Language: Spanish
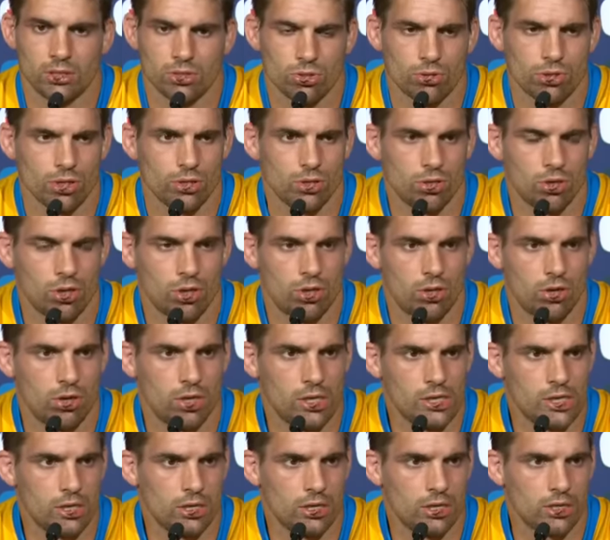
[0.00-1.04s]
sobre todo de los
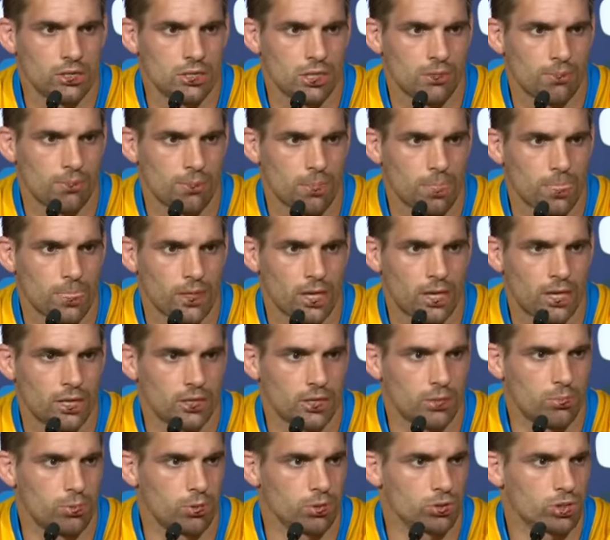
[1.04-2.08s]
líderes, el
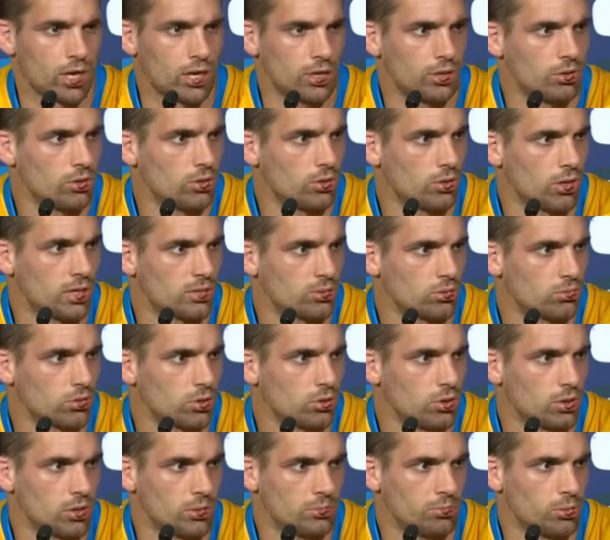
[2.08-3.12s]
equipo salió al segundo
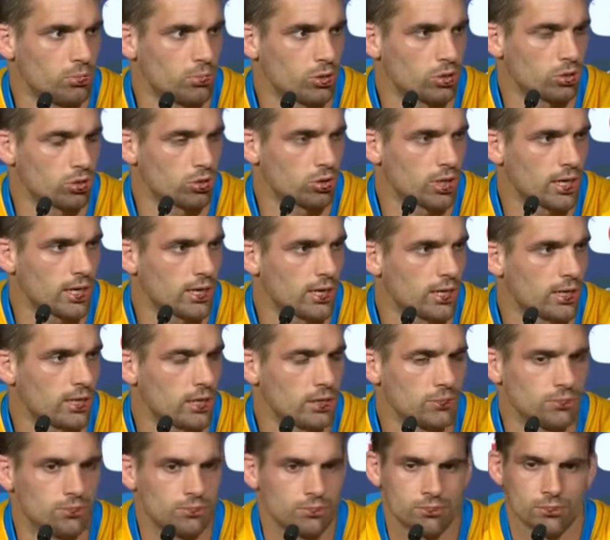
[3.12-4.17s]
tiempo, mostró otra
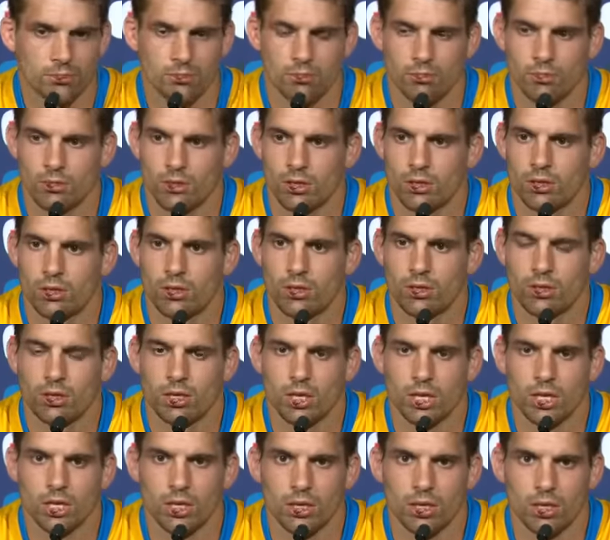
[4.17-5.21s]
cara.
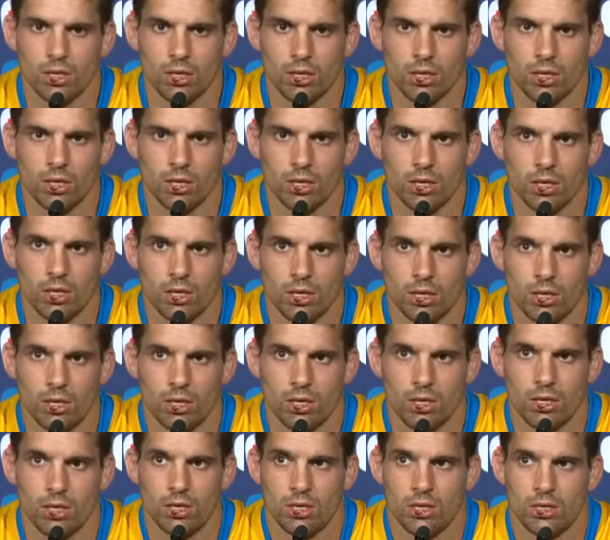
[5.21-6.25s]
Este,
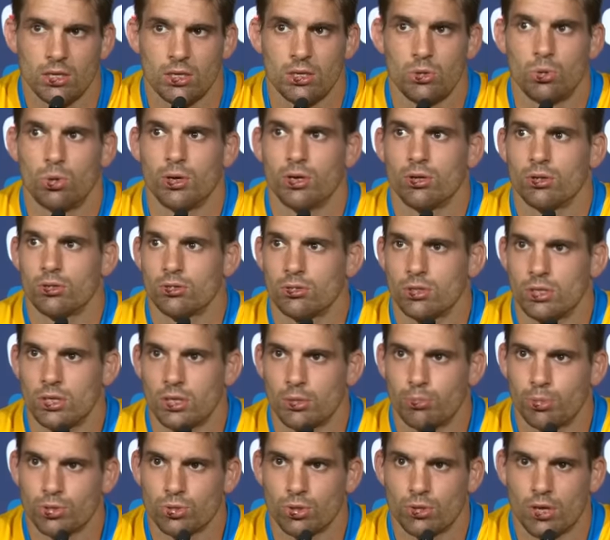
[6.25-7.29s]
y bueno, y
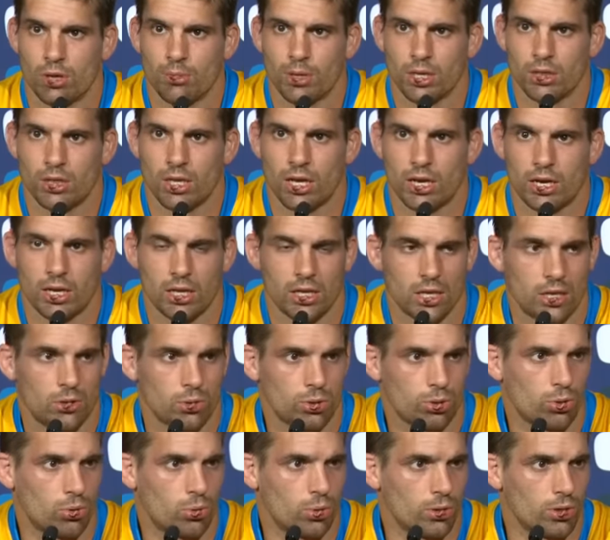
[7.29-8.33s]
después obviamente a raíz de
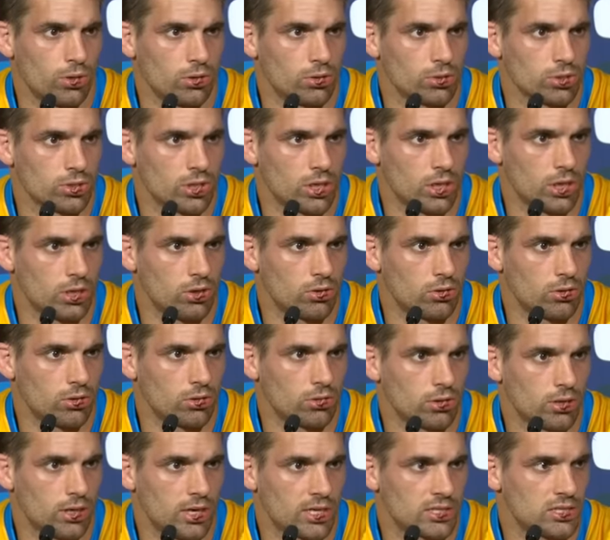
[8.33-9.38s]
nuestro juego se dieron
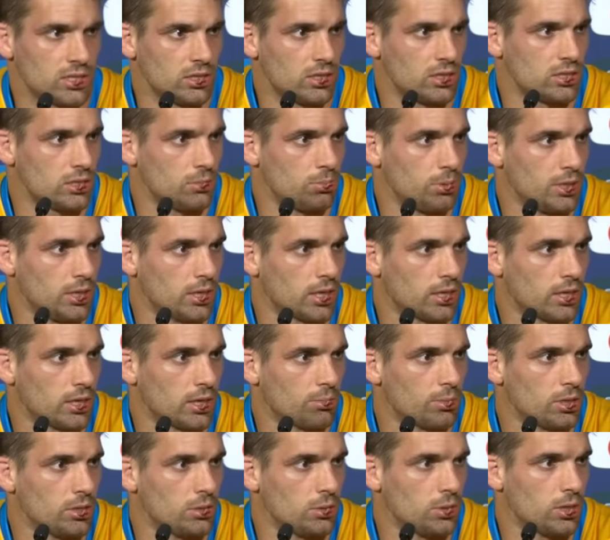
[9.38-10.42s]
las indisciplinas de
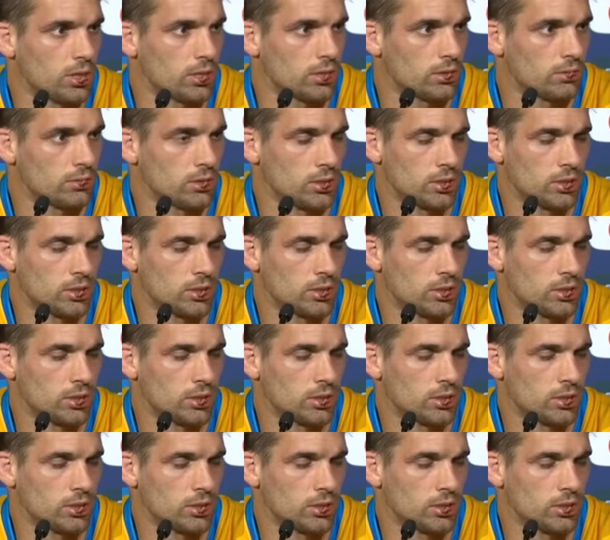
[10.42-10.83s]
Namibia